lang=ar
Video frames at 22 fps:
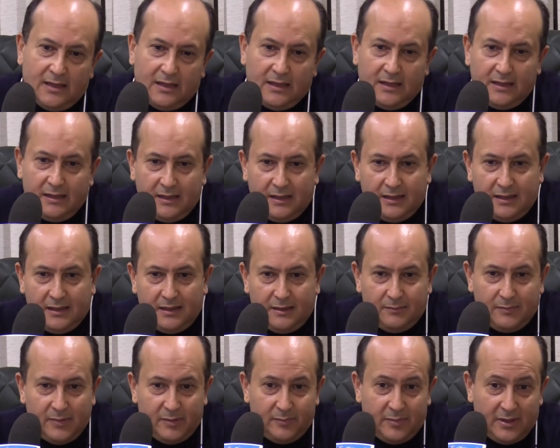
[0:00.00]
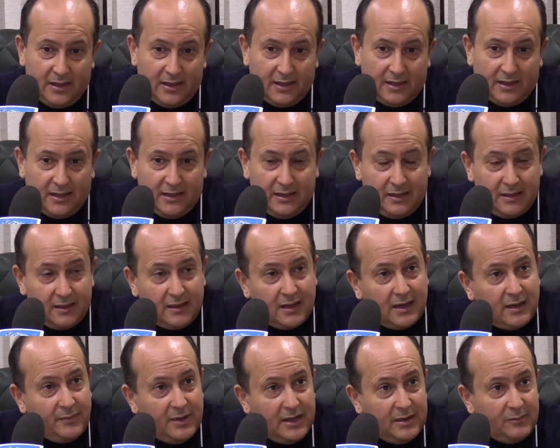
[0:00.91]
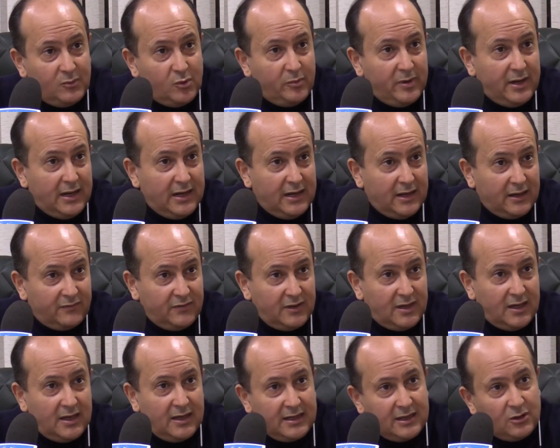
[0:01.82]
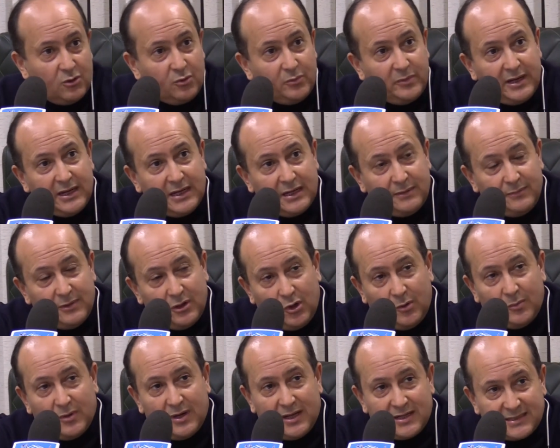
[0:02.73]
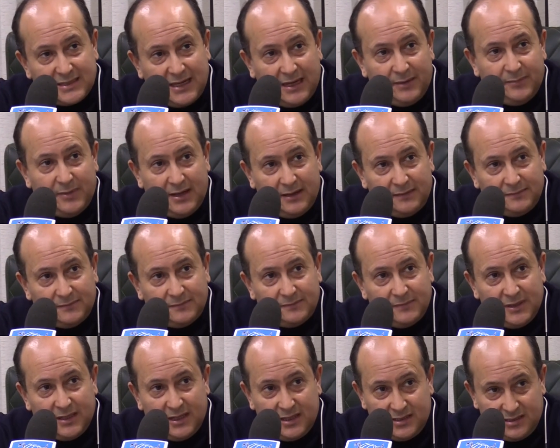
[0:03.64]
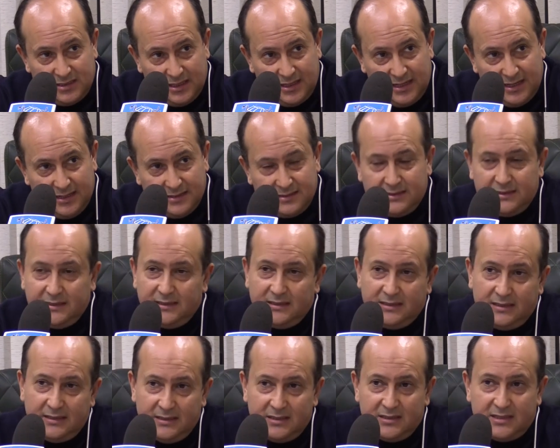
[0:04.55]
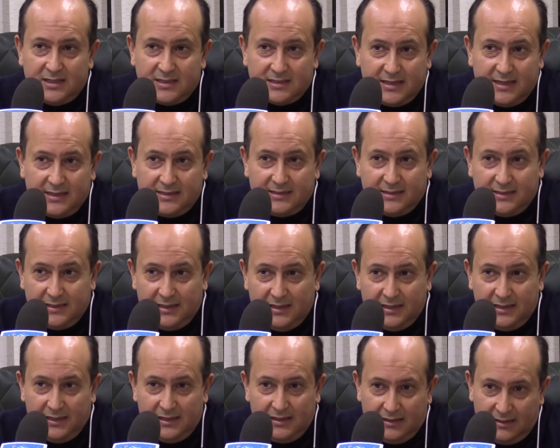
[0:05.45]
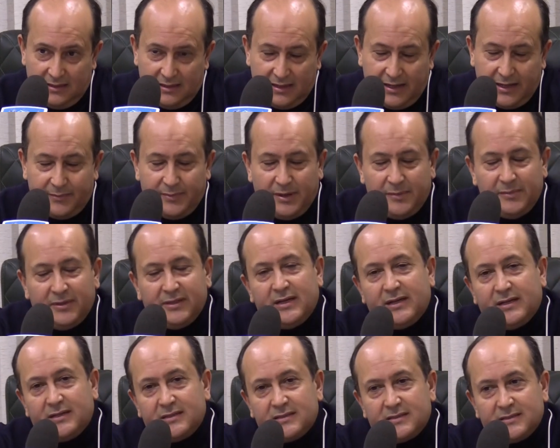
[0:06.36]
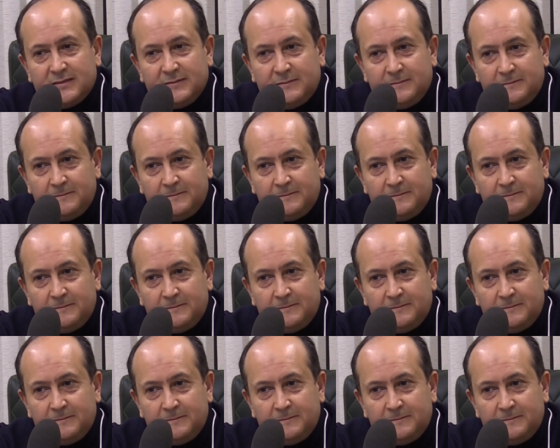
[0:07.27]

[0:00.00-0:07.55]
للمبالغ الضخمة المبالغ فيها يوميا بالعملة الصعبة من أجل هذه إنجاز هذه الأربع مدارس